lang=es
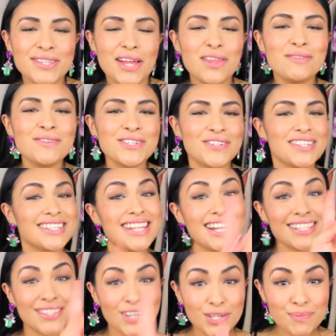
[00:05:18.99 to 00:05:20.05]
gustado mucho
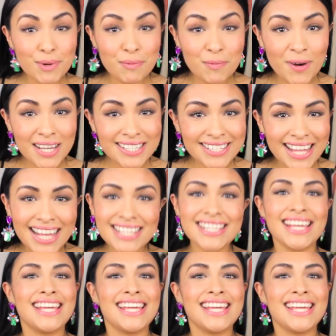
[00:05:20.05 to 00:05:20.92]
estas dos propuestas